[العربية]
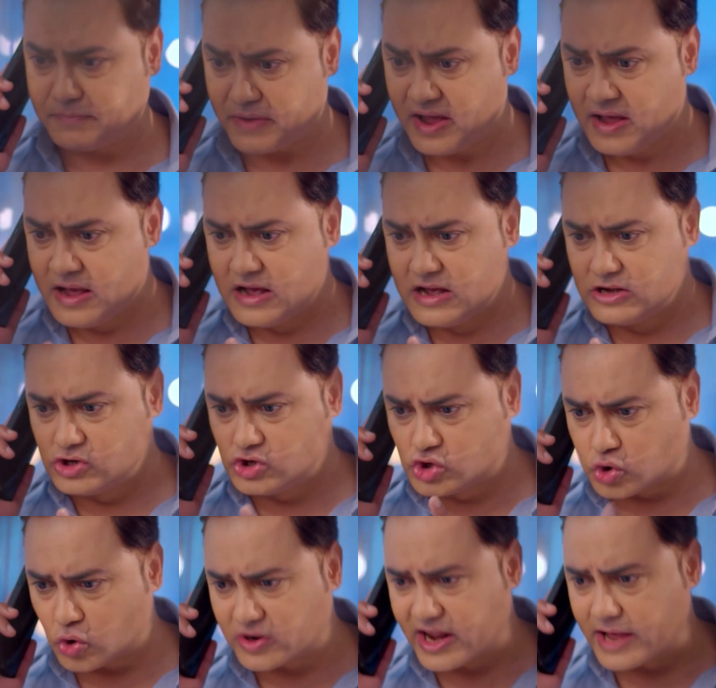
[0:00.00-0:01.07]
عزيمتها بس
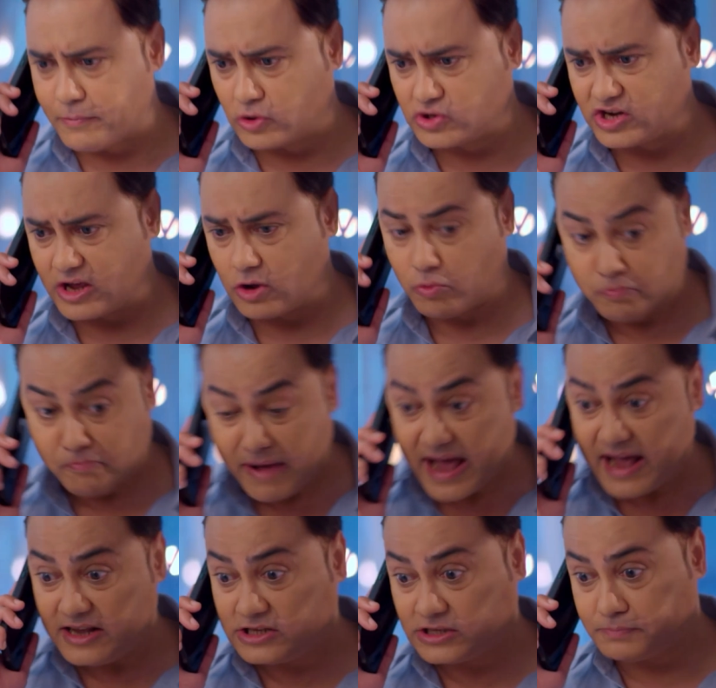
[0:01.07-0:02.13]
هاي المرة
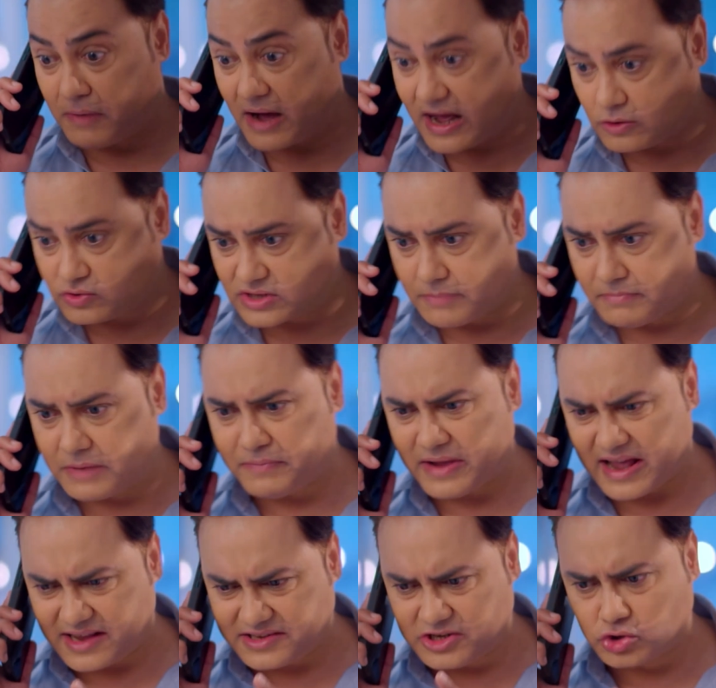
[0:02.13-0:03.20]
اعتمد علي أنا رح
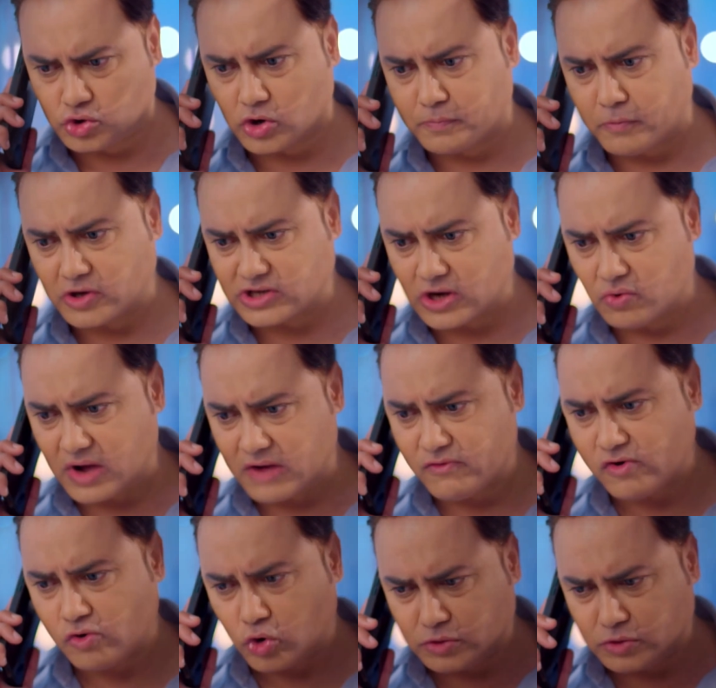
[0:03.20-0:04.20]
أعمل شيء خليها تتراجع عن